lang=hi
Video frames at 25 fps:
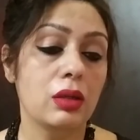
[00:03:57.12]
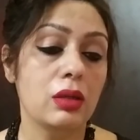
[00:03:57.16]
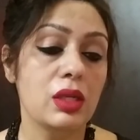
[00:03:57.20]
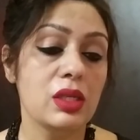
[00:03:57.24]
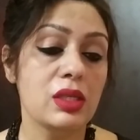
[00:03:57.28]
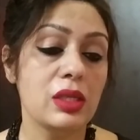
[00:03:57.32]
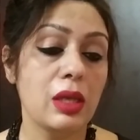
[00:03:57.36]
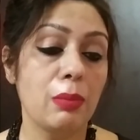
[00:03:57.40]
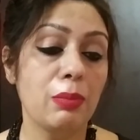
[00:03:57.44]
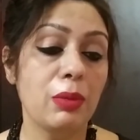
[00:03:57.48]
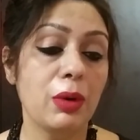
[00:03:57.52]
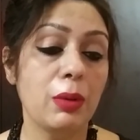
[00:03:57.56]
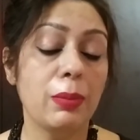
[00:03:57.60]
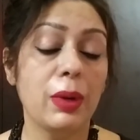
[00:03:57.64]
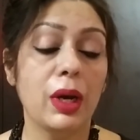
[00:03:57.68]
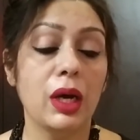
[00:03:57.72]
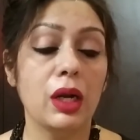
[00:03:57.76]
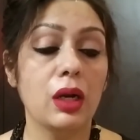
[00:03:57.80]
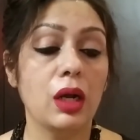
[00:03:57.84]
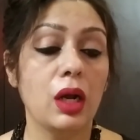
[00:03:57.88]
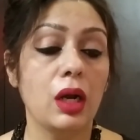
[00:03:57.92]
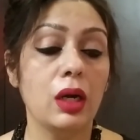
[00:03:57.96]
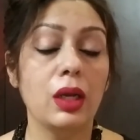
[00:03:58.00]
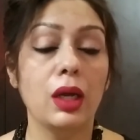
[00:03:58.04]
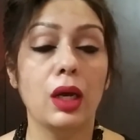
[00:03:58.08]
दिसंबर
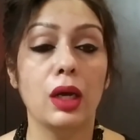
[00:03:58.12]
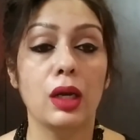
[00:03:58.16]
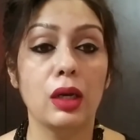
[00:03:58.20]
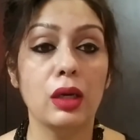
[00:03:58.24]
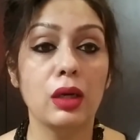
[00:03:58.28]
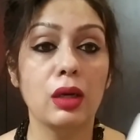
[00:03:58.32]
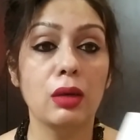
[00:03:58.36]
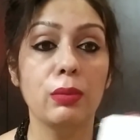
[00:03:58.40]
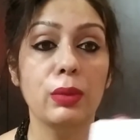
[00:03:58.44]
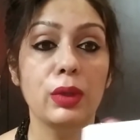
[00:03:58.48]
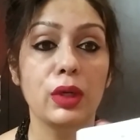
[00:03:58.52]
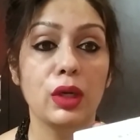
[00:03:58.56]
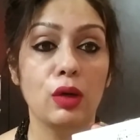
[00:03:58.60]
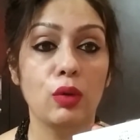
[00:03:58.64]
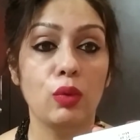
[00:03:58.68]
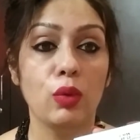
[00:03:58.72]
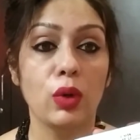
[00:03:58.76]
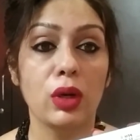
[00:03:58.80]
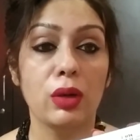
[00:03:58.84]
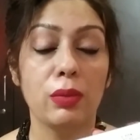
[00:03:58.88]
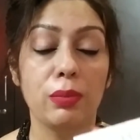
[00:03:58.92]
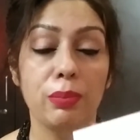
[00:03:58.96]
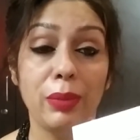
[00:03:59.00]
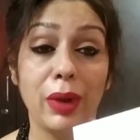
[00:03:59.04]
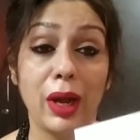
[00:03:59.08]
बारह अठारह का बना
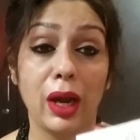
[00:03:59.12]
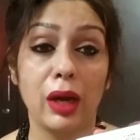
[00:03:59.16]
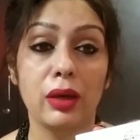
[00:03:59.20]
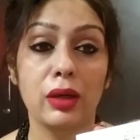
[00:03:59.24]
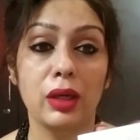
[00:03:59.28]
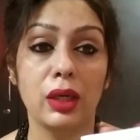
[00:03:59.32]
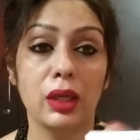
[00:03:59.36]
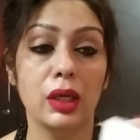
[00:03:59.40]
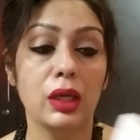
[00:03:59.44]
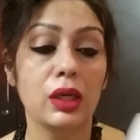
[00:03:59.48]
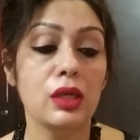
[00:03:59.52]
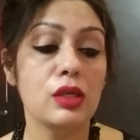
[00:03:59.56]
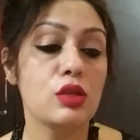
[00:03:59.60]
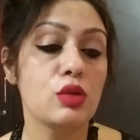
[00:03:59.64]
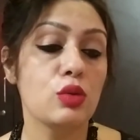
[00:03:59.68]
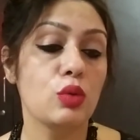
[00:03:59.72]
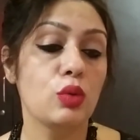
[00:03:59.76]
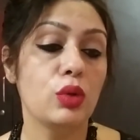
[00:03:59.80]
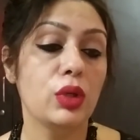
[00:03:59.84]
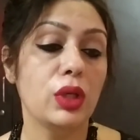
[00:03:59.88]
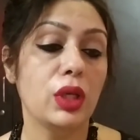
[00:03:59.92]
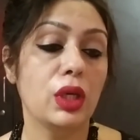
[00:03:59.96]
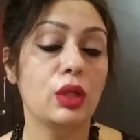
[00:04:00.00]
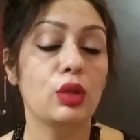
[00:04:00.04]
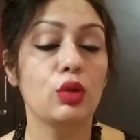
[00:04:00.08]
हुआ पैक्ड है
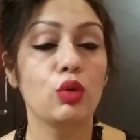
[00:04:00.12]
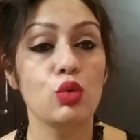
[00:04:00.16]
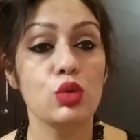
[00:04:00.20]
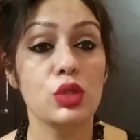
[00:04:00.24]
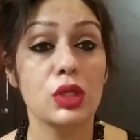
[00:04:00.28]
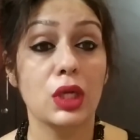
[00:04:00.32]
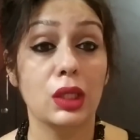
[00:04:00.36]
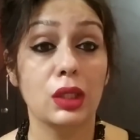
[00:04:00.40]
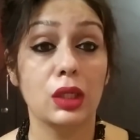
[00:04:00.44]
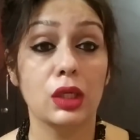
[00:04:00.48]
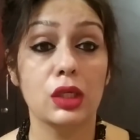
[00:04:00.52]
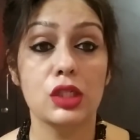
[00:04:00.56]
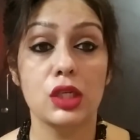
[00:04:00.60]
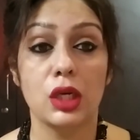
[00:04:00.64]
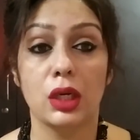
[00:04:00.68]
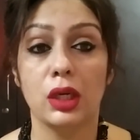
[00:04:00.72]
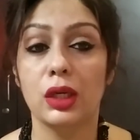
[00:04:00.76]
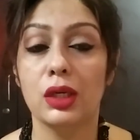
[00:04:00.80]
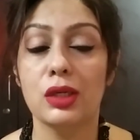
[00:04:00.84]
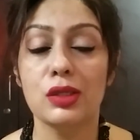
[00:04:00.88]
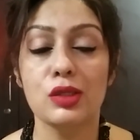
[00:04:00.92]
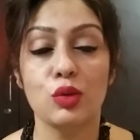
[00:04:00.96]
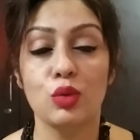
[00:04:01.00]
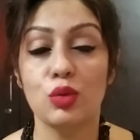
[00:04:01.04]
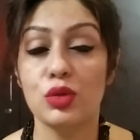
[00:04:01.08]
सो ये दो साल तक
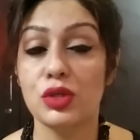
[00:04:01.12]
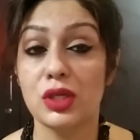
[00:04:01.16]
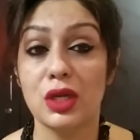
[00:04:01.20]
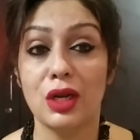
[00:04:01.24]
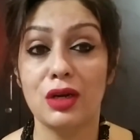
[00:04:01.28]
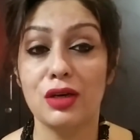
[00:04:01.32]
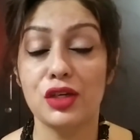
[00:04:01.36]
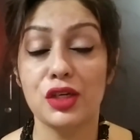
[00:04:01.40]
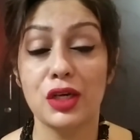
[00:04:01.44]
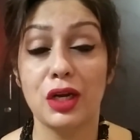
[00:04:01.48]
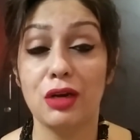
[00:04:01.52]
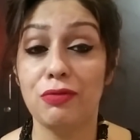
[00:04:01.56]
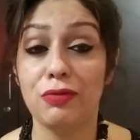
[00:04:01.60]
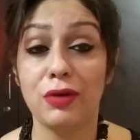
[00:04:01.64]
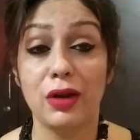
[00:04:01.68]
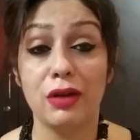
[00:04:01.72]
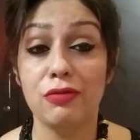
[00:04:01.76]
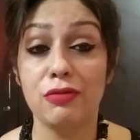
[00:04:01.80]
चलेगा सो शेल्फ